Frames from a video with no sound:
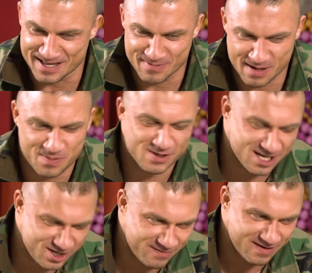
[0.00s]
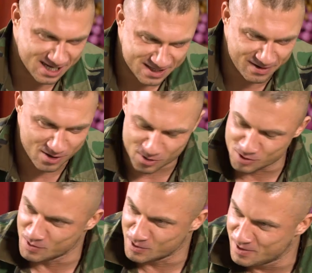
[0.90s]
tam na Polsacie dwa razy w
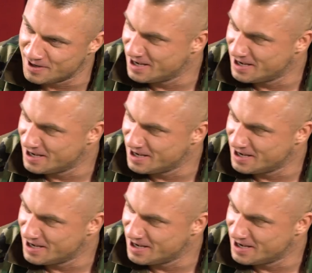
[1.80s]
tygodniu był.